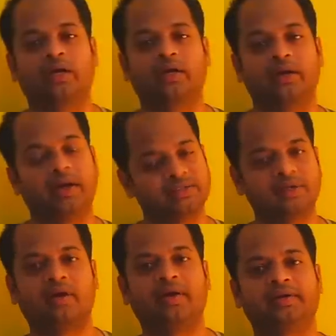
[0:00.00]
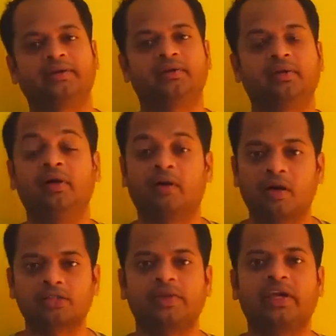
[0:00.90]
சொன்னாங்க நானே ஷாக் ஆகிட்டேன்
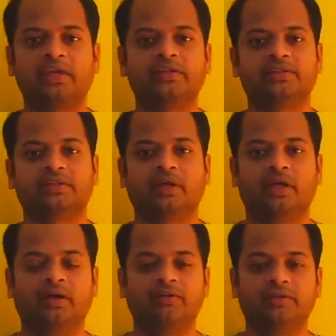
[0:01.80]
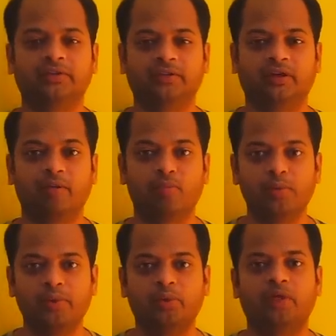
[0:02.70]
காஸ்மிக் எனர்ஜி அதாவது நம்ம
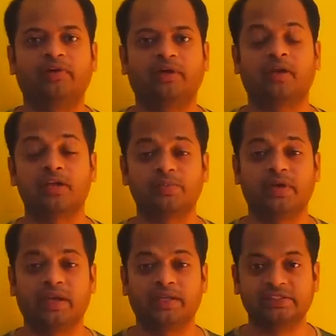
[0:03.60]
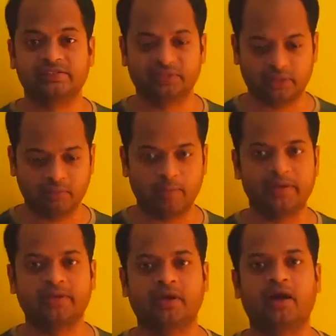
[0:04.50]
பூமிக்கு உள்ளே வர்ற காஸ்மிக் எனர்ஜி வந்து நம்ம
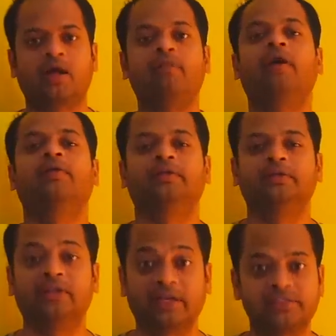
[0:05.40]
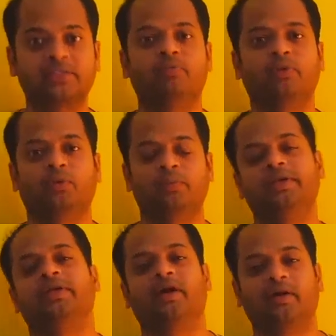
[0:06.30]
அப்படியே இந்த ஆறாவால் வந்து கிரகிச்சிக்க முடியும்
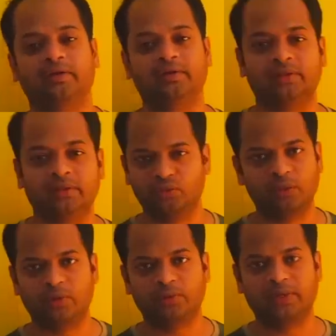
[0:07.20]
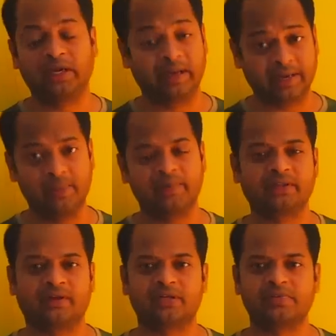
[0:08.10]
அப்படிங்கிறாங்க இவங்க மட்டும் இல்லை நிறைய பேர்
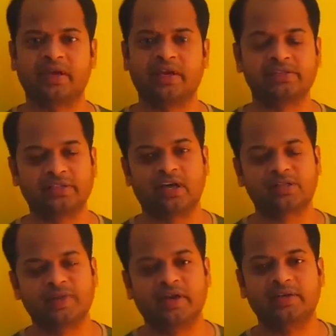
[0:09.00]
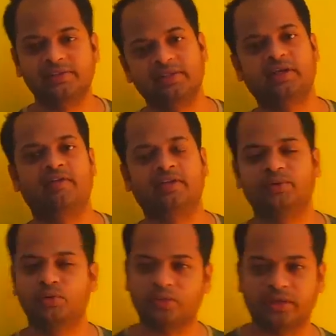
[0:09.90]
இந்த காஸ்மிக் எனர்ஜி காஸ்மிக் எனர்ஜிங்கிற
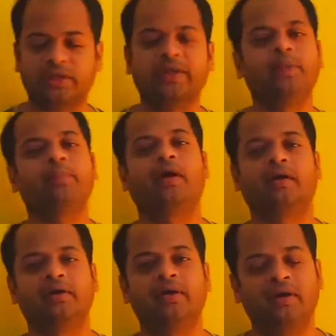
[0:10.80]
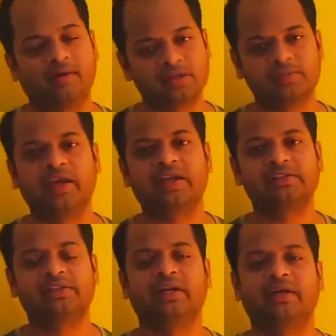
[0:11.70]
வார்த்தை யூஸ் பண்ணுறதை அடிக்கடி பார்க்குறேன் காஸ்மிக்
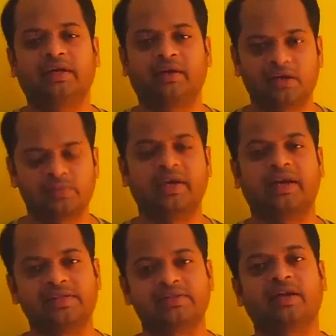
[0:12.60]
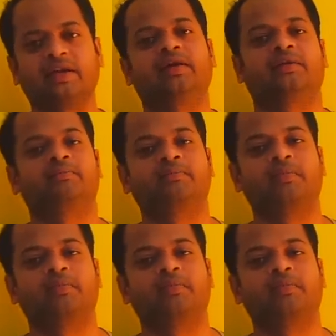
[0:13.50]
எனர்ஜினா என்னங்க காஸ்மிக் ரேஸ்னா என்ன